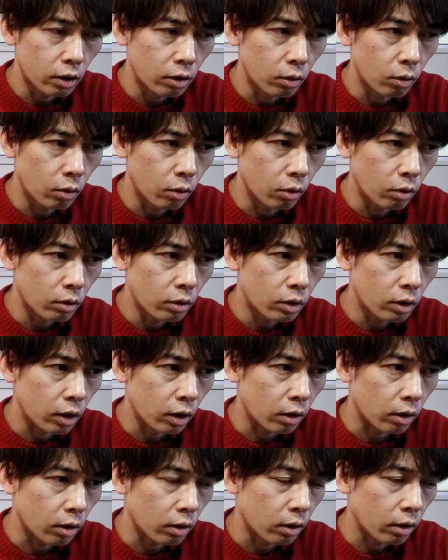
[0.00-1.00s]
を使っ
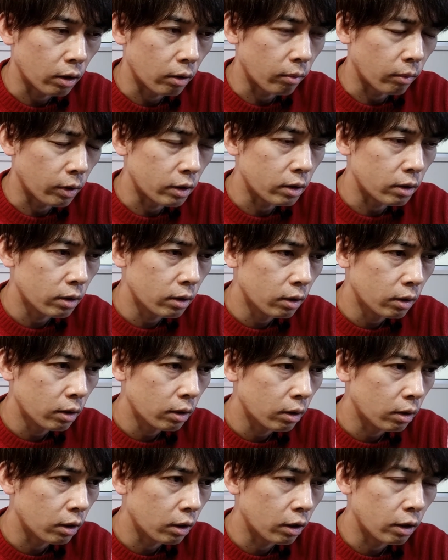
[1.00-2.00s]
てます
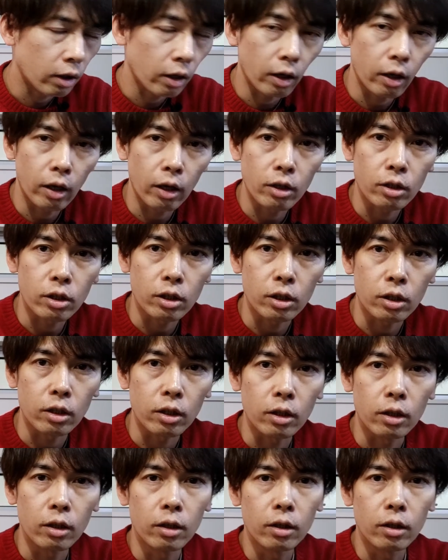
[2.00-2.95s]
2.8